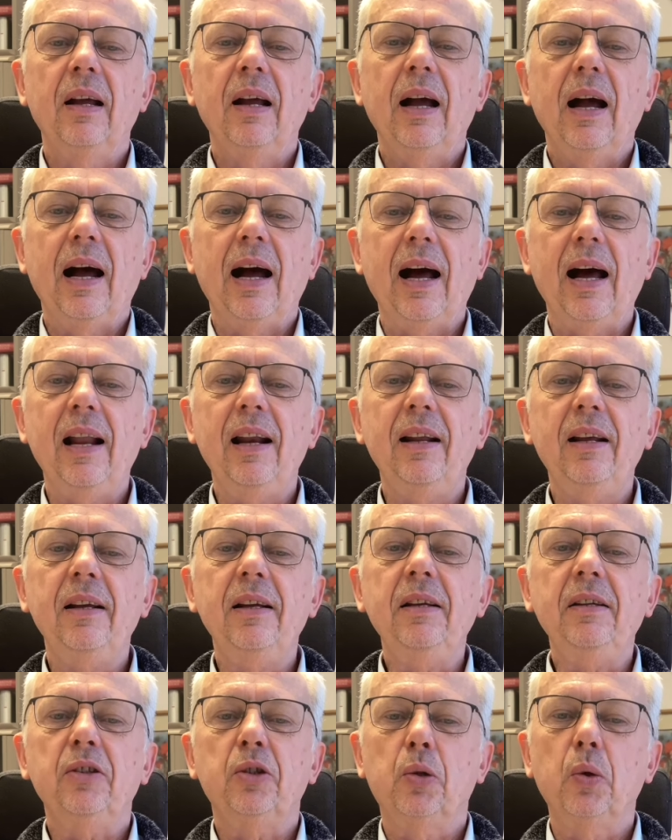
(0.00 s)

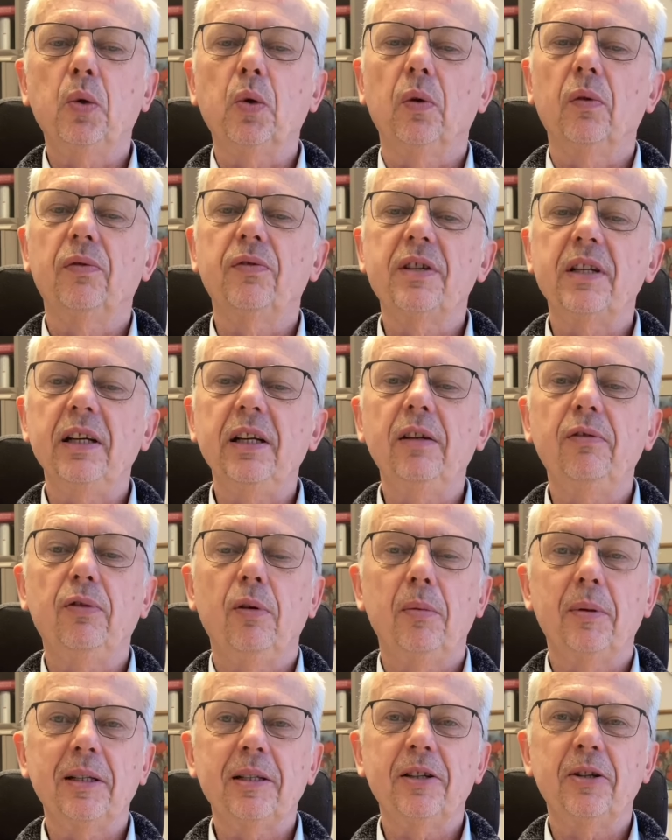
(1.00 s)
Alle
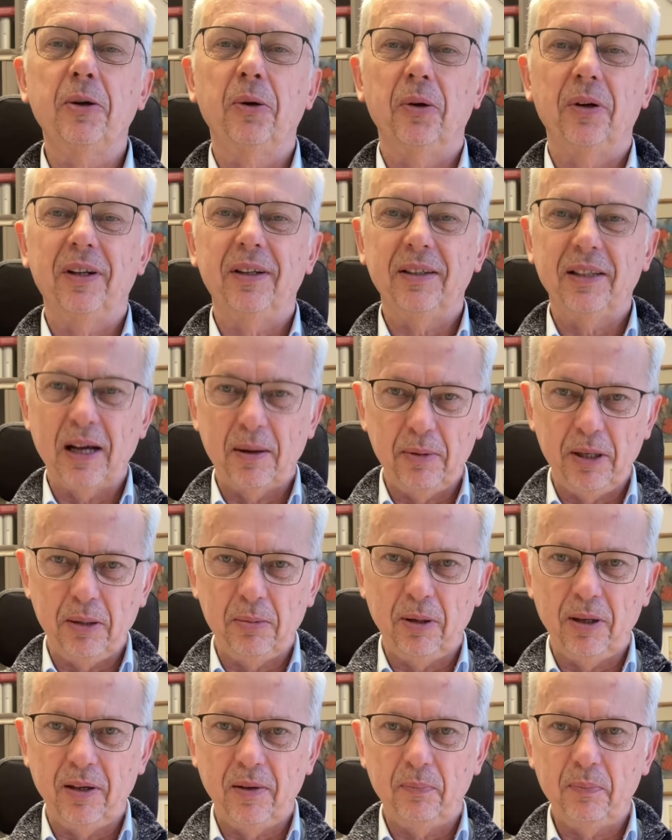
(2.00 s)
Zukunftsinformationen der
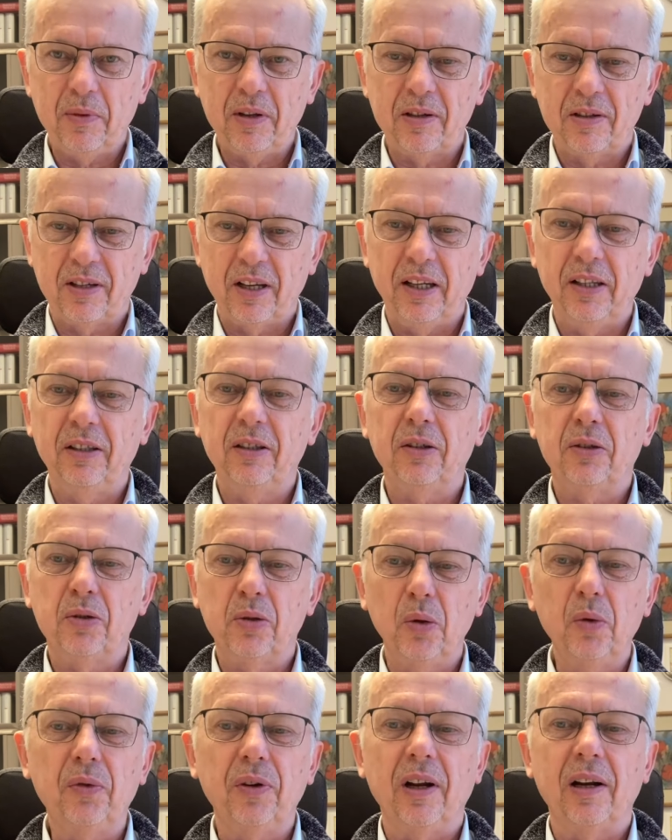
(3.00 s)
Bibel sind
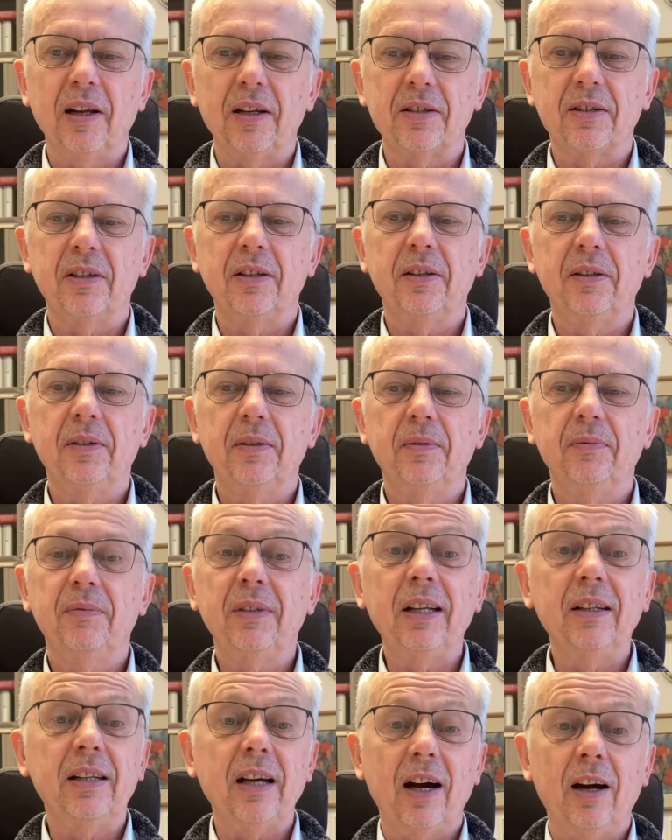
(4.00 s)
zuverlässig,
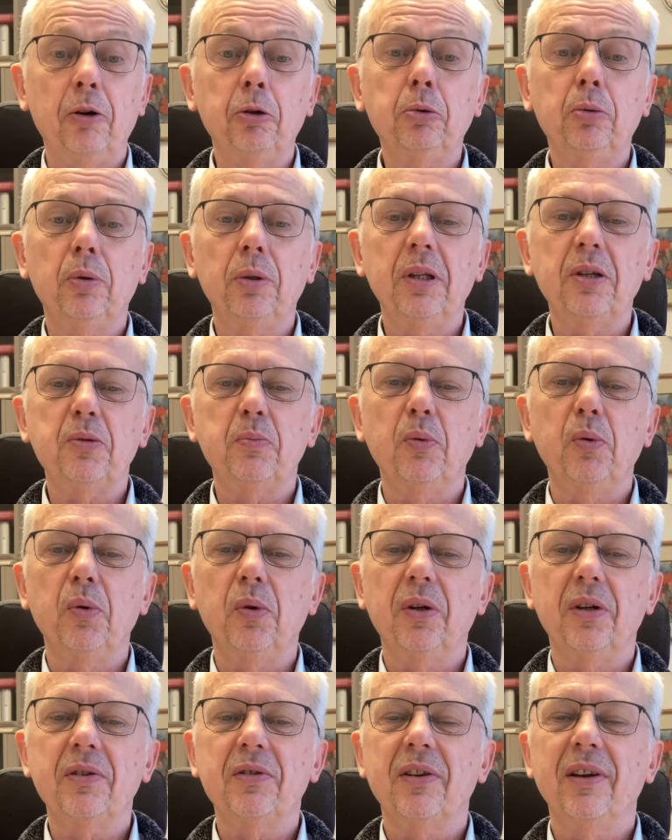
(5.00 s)
denn der Autor des
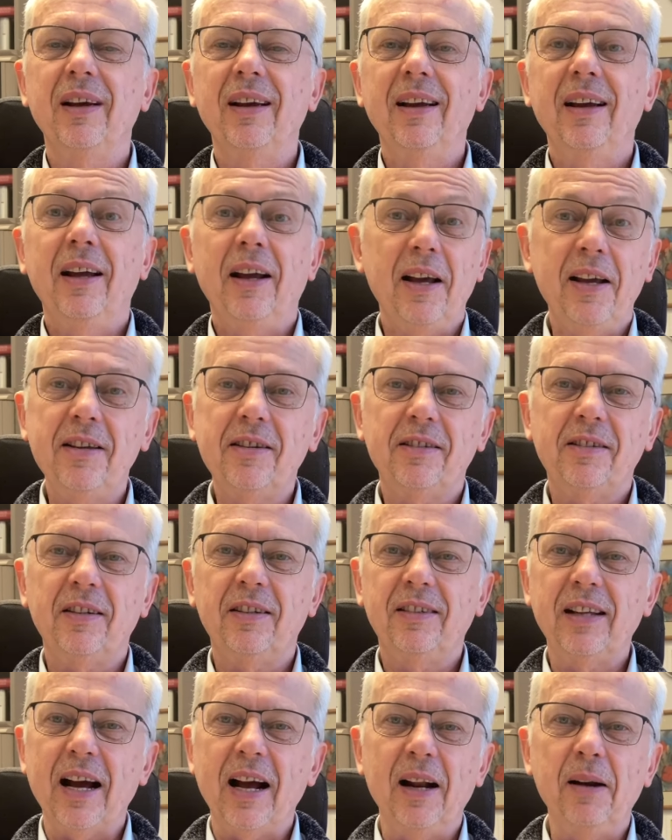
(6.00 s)
Buches
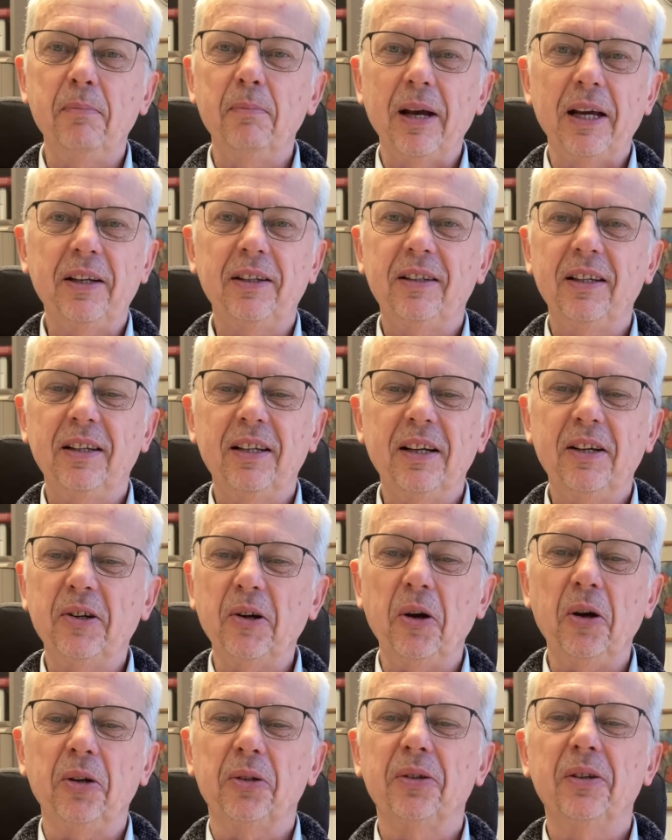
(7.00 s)
ist der allmächtige
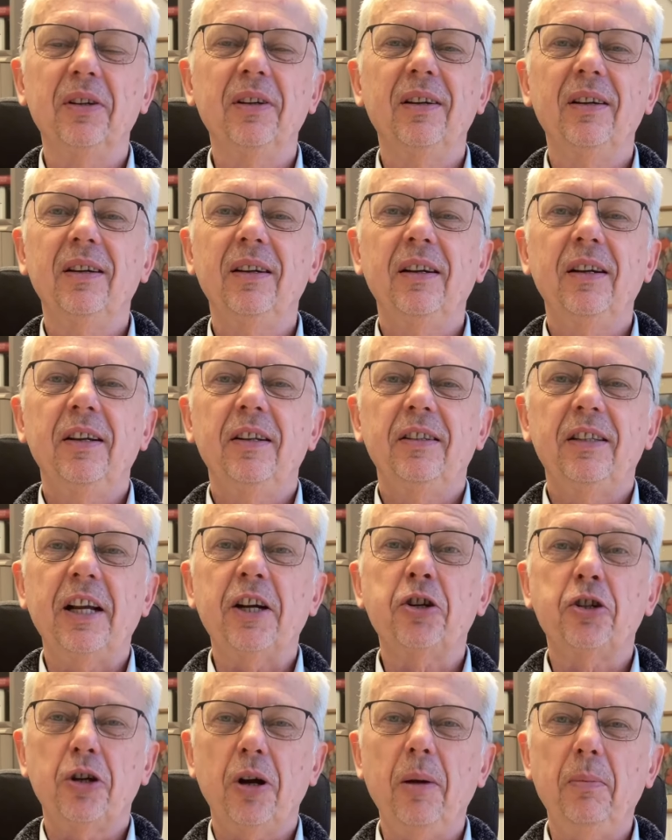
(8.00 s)
Gott, der
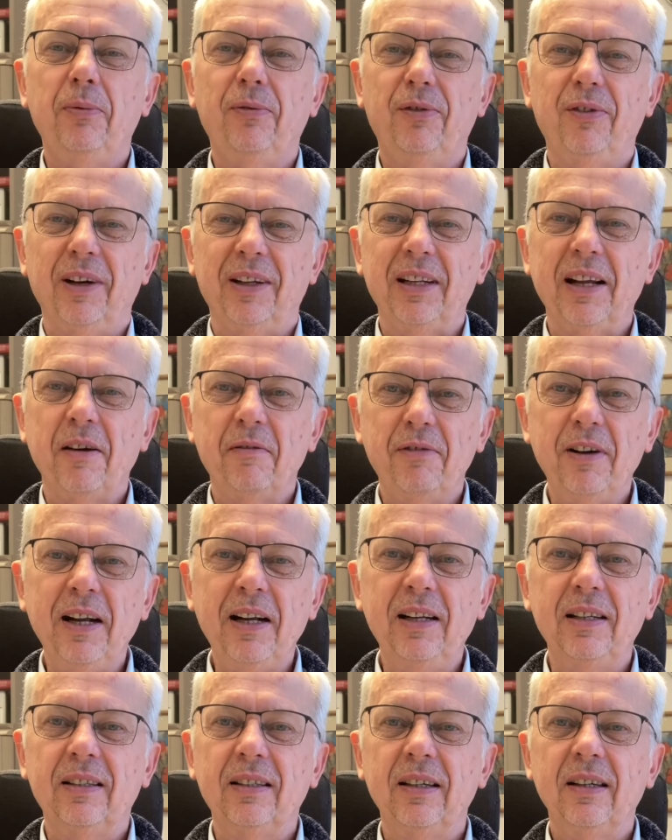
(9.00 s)
Schöpfer der
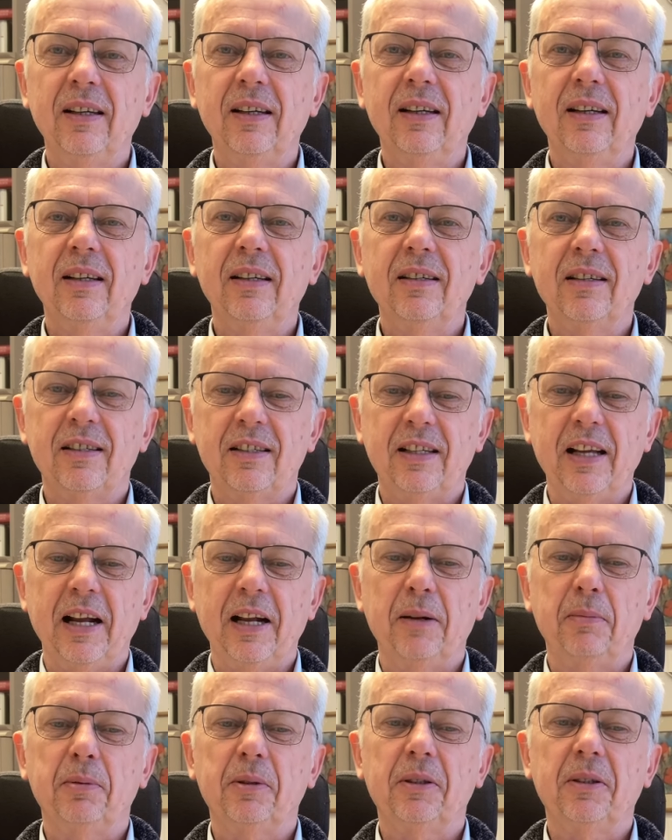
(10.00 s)
Welt
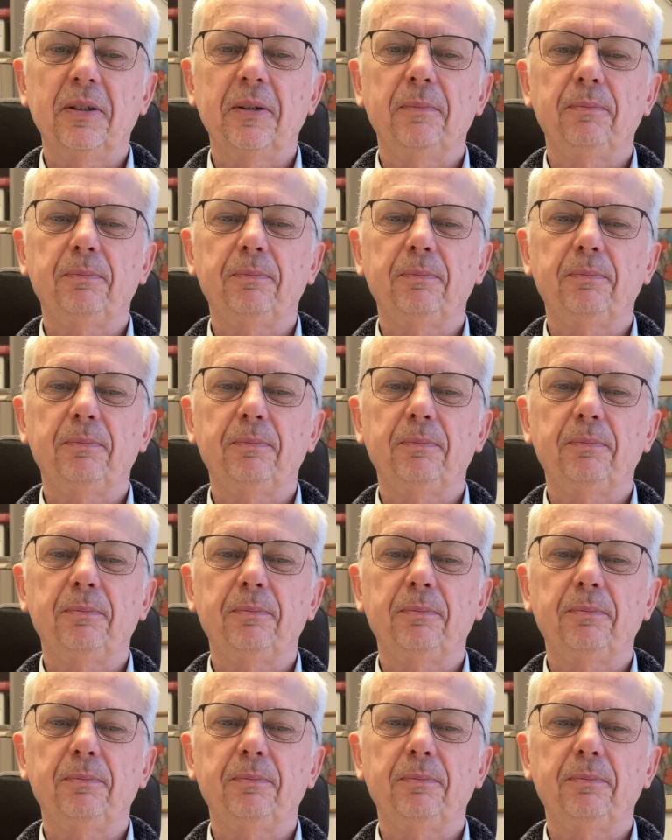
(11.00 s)
selbst.